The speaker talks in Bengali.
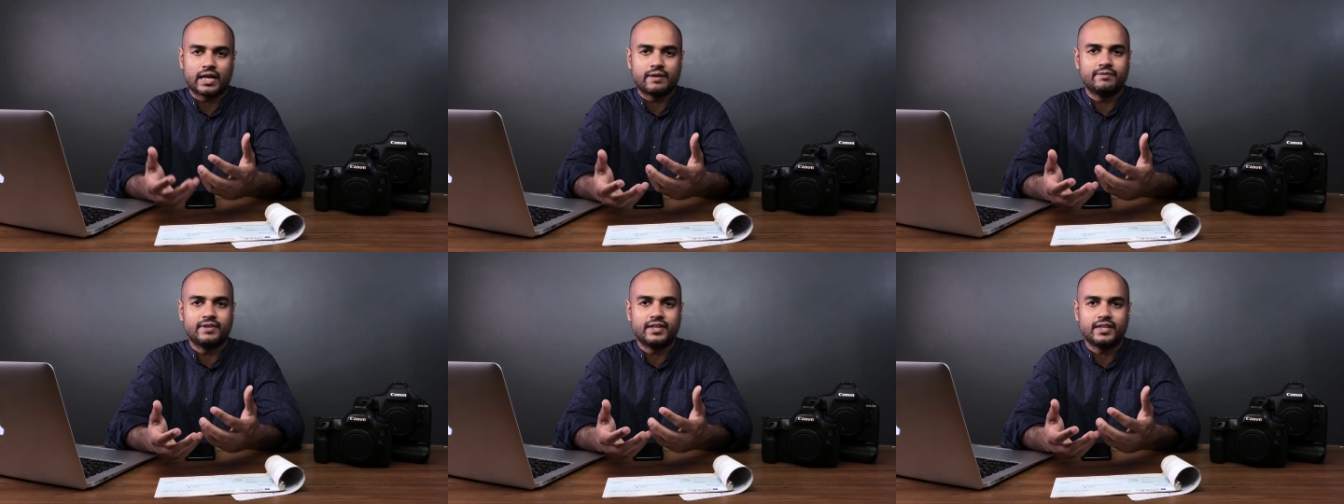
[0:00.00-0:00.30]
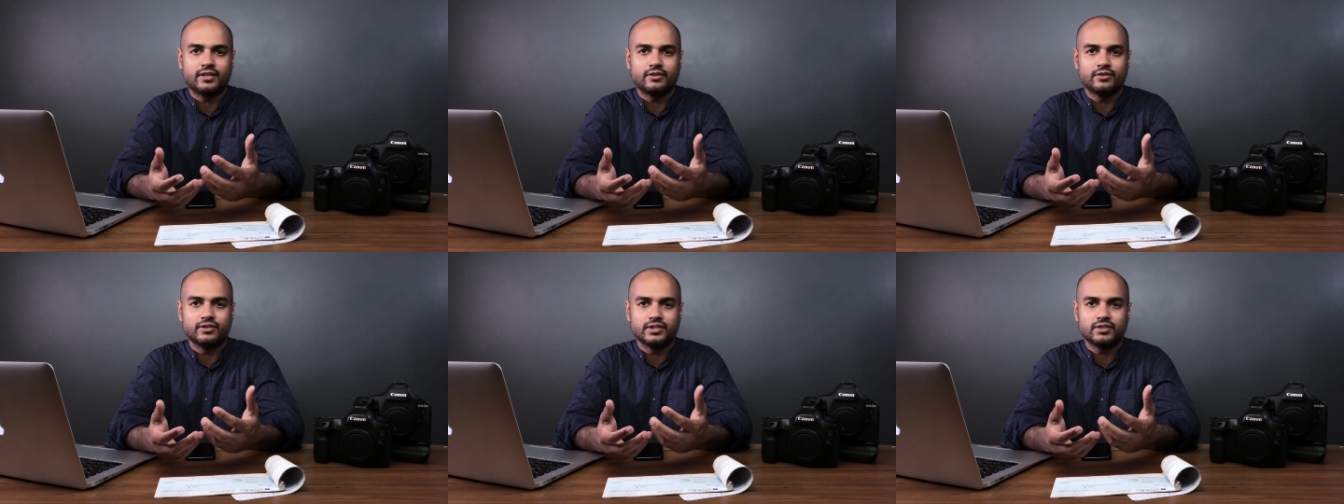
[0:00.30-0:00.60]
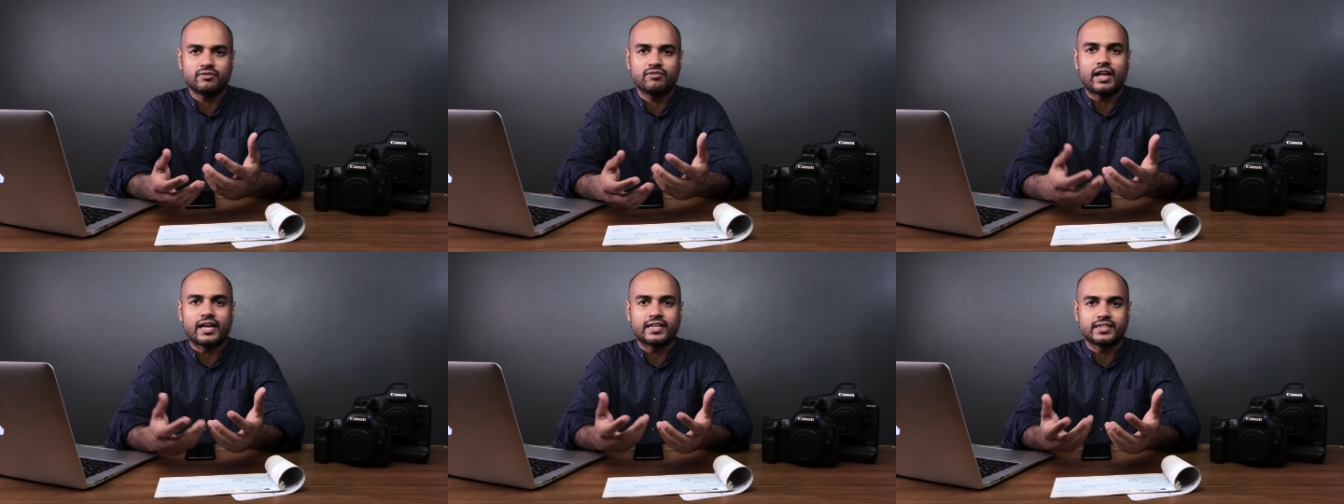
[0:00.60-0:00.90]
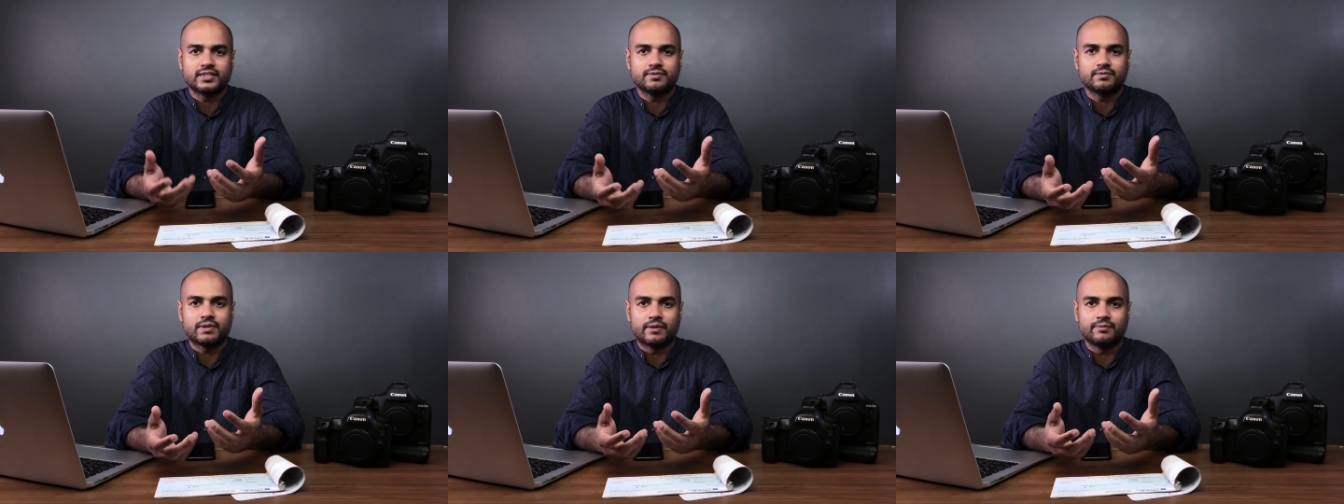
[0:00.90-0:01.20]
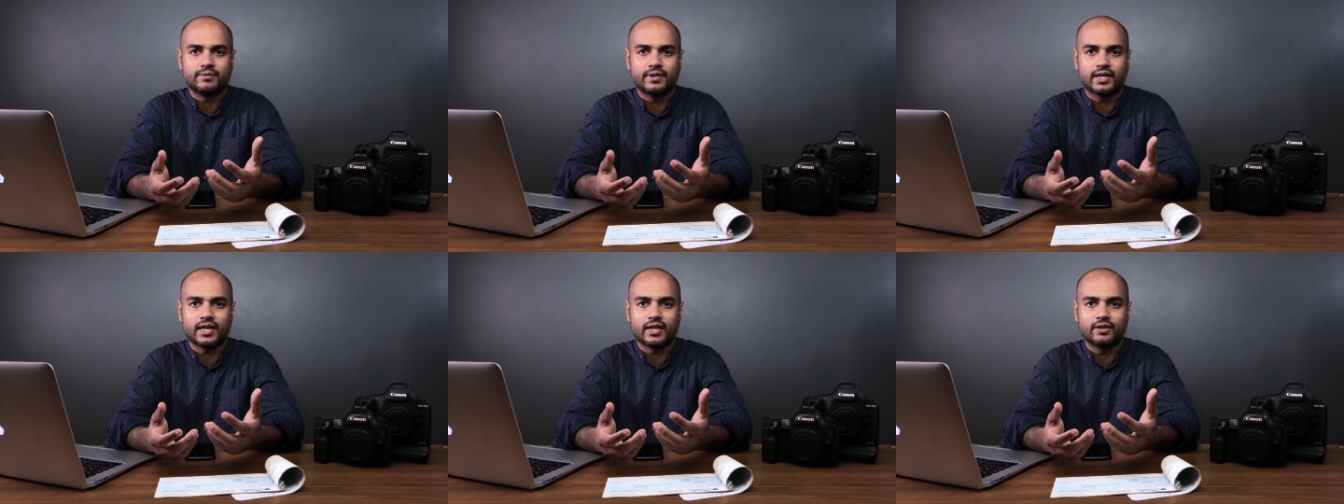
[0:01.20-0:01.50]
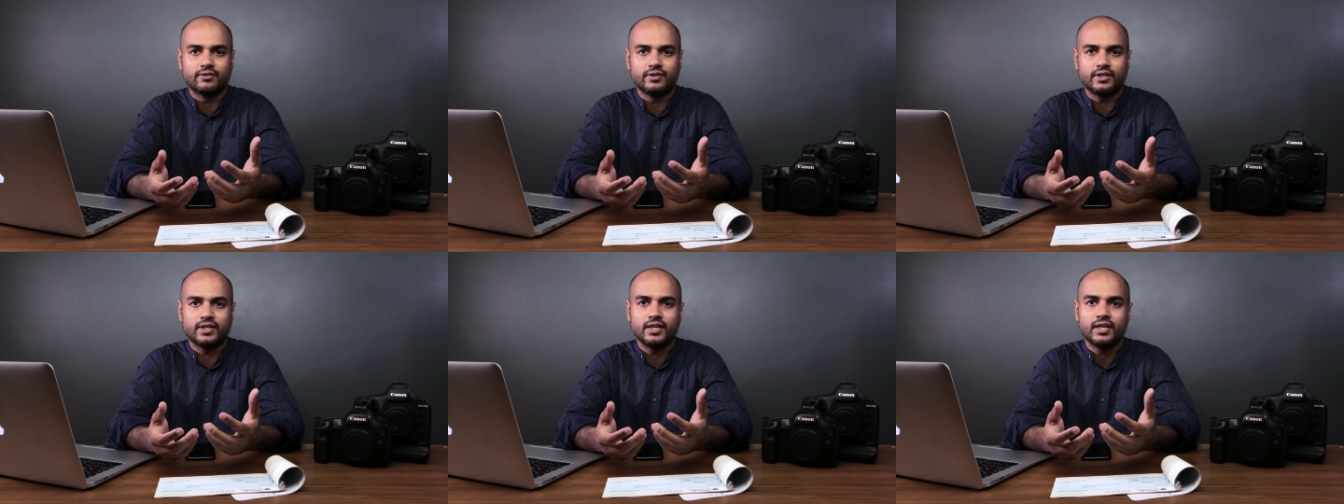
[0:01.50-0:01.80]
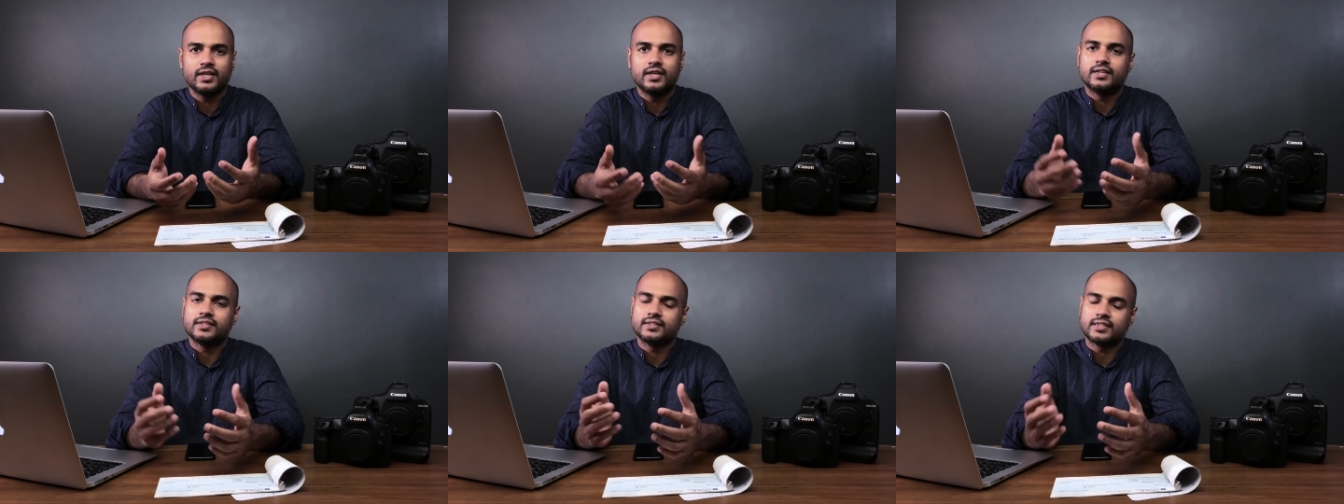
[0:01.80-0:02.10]
ক্যামেরাটা রয়েছে ফ্ল্যাগশিপ ক্যামেরা ক্যাননের
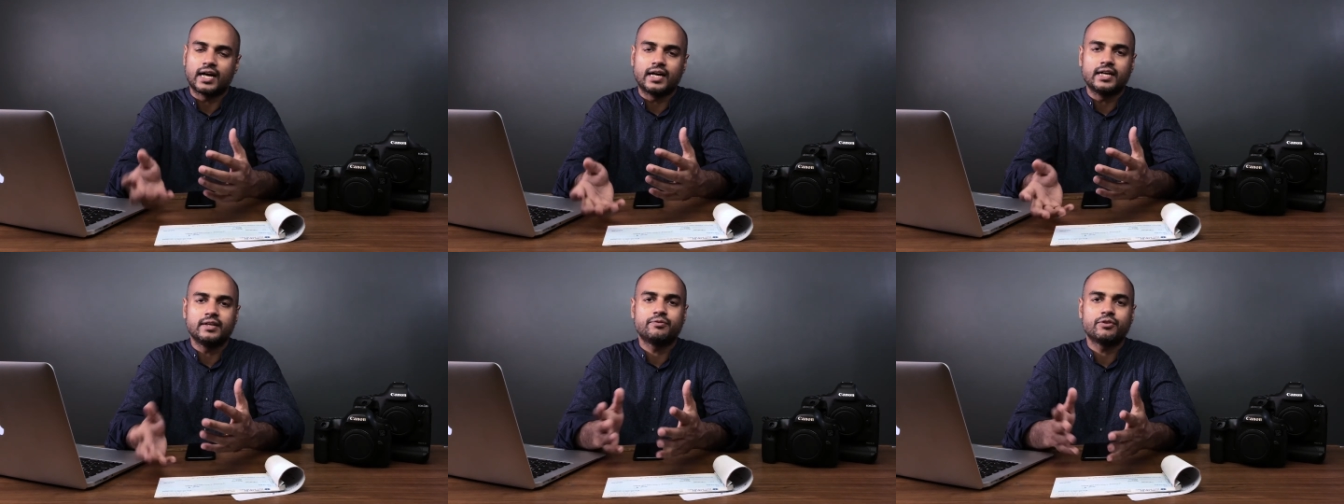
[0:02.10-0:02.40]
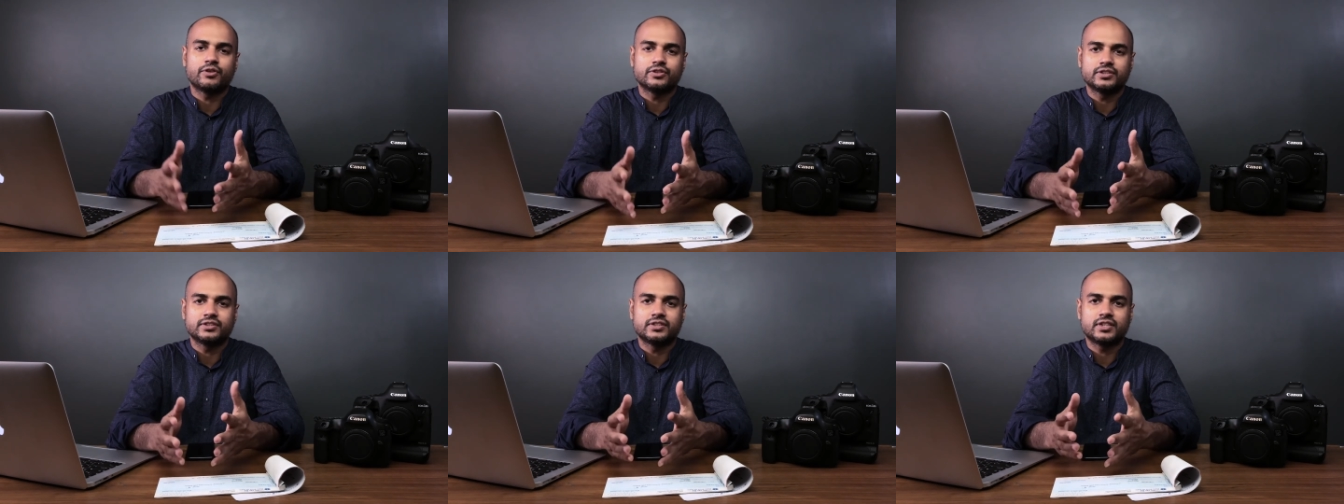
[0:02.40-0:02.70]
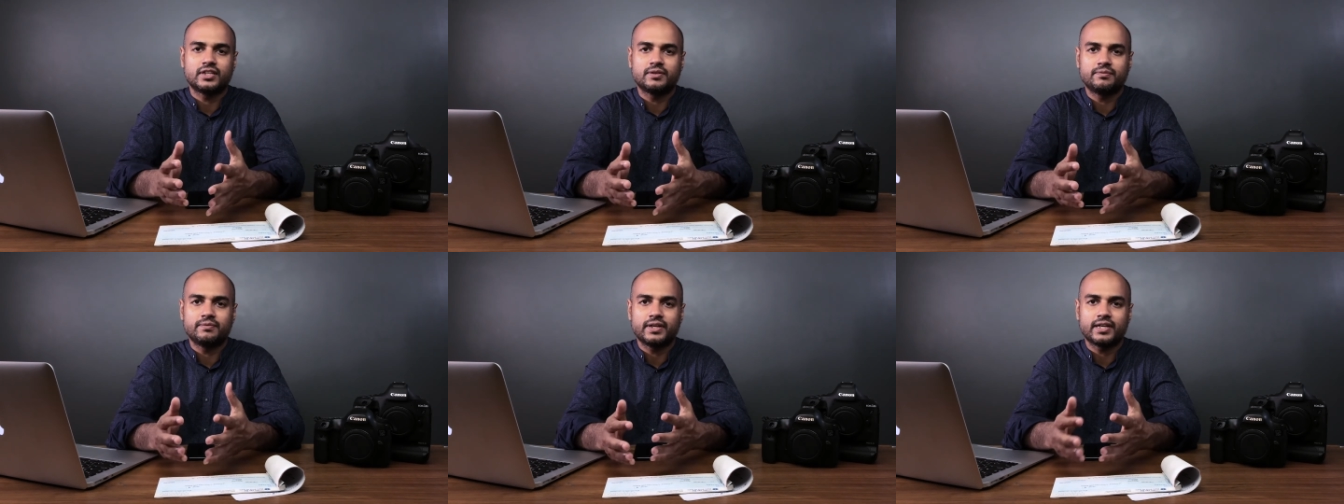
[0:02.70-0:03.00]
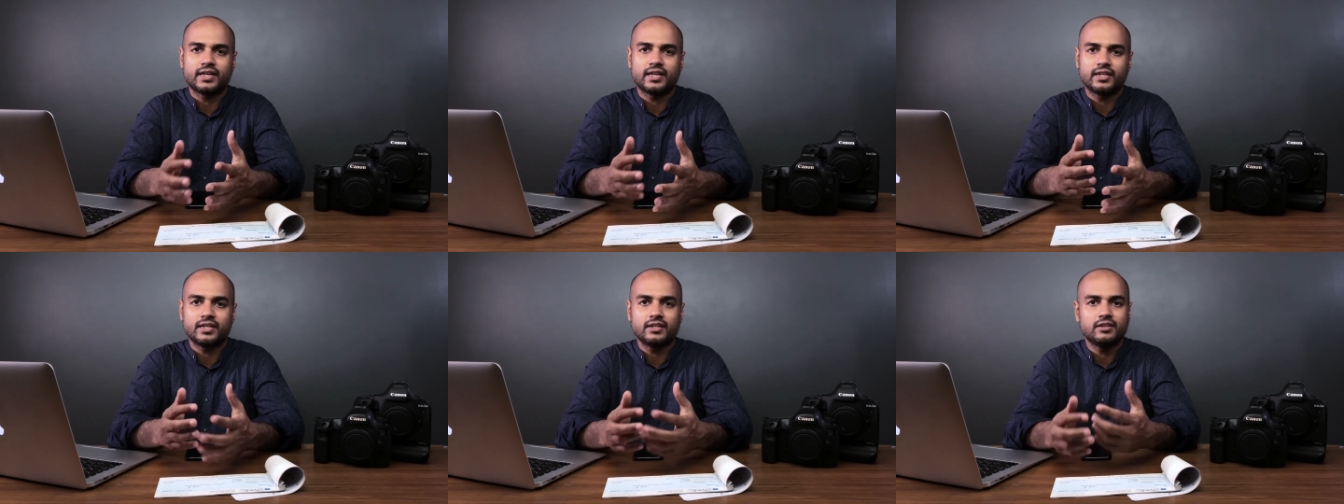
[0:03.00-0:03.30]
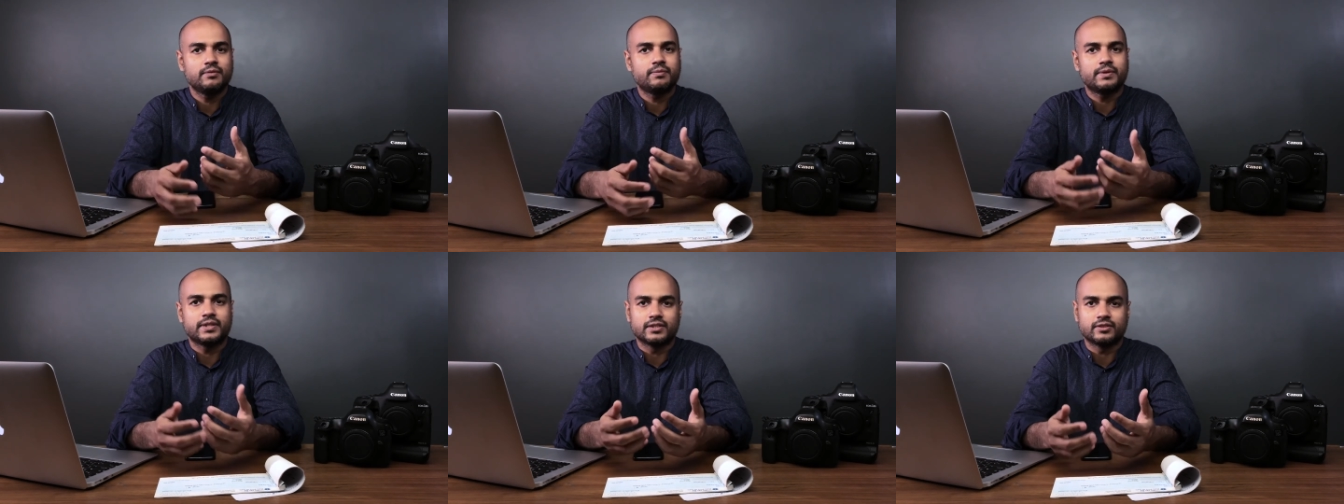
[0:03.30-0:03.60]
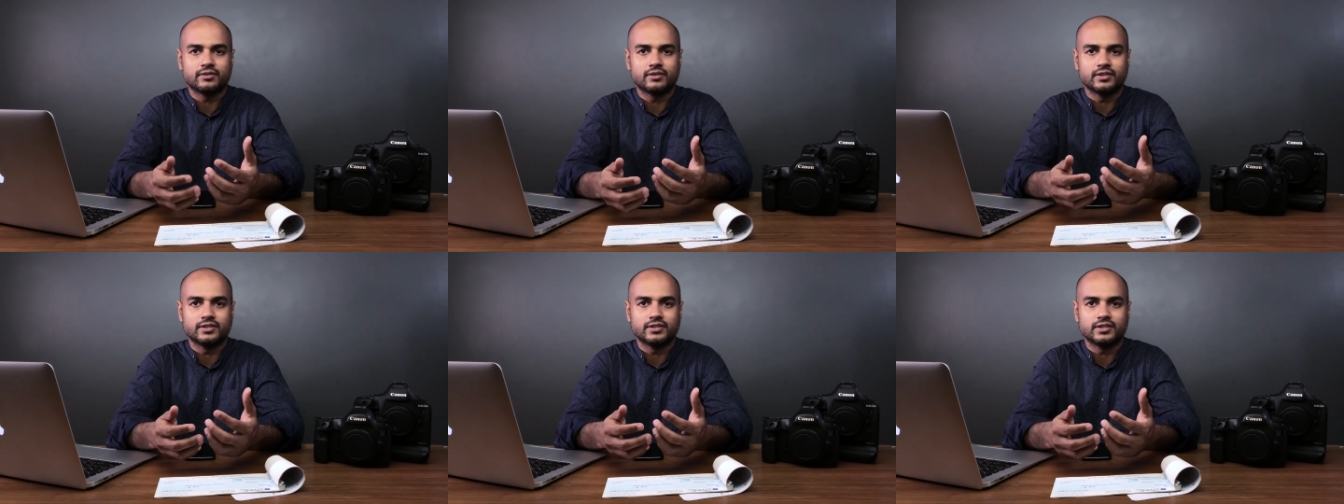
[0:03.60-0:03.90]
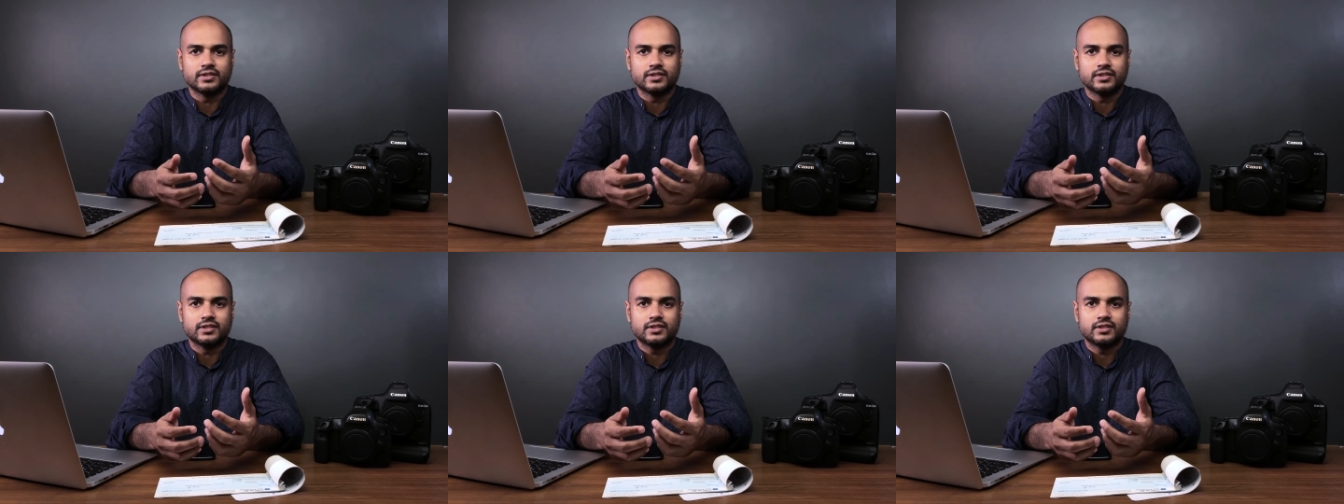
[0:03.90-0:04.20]
তারই প্রসেসর আমরা এখানে কিন্তু পেতে
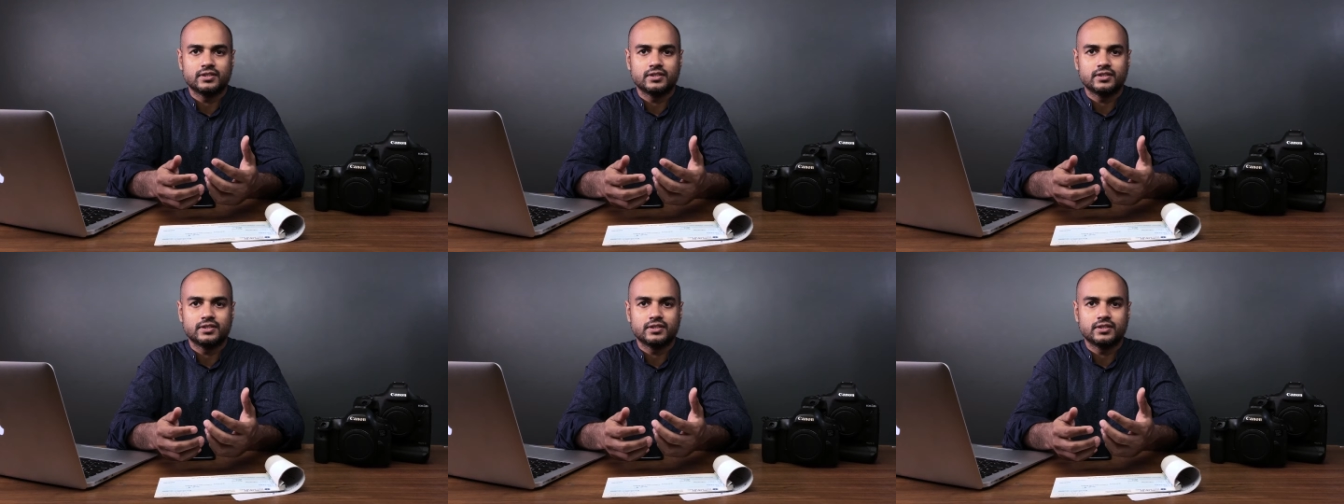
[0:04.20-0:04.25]
চলেছি